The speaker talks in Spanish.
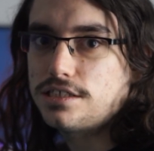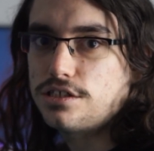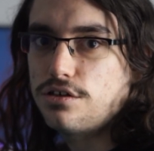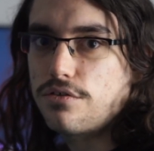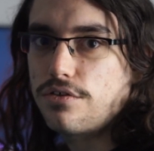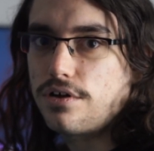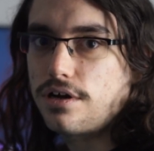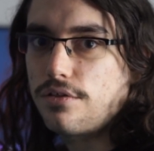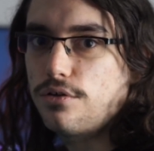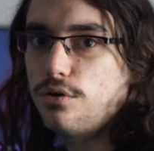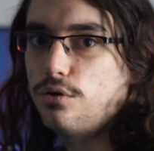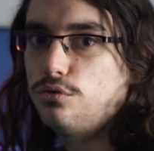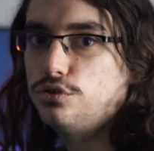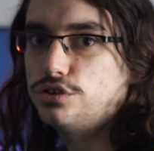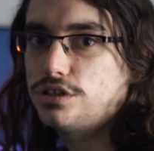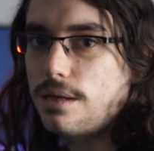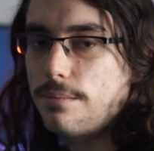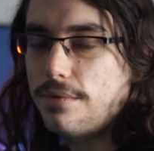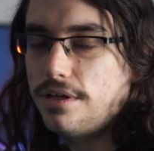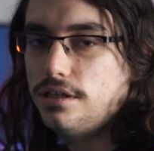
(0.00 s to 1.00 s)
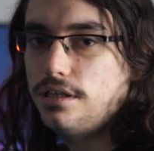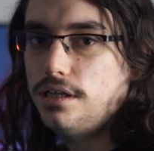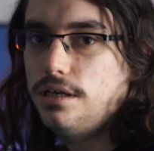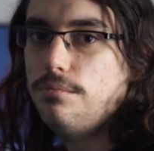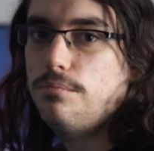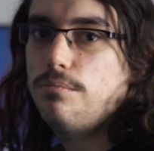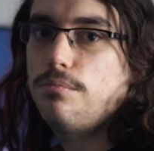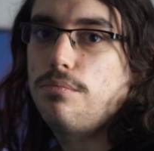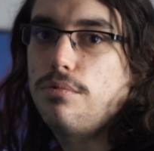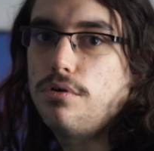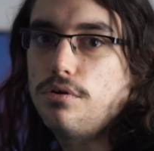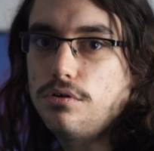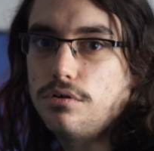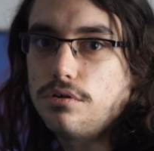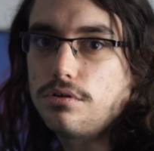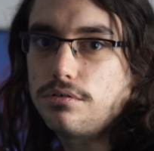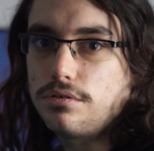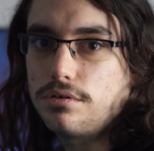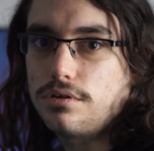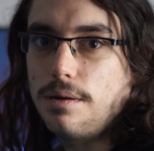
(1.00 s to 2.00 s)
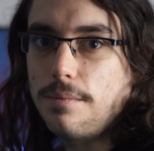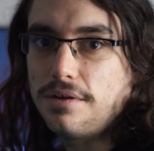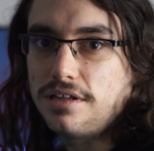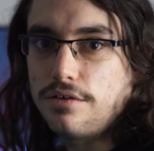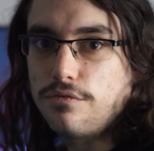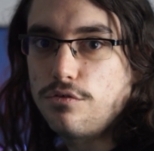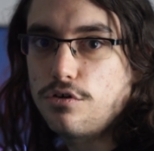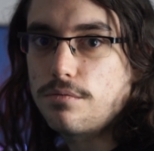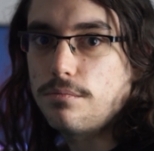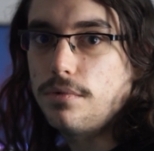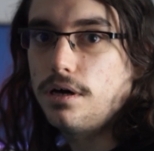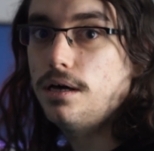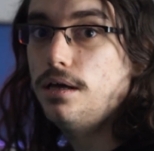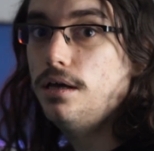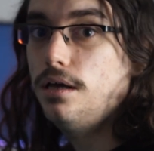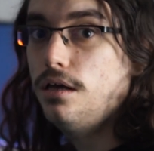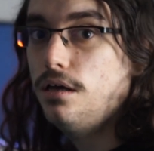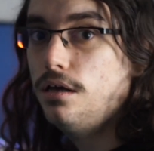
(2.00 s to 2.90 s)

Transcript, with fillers: sido cerrado injustamente por la plataforma.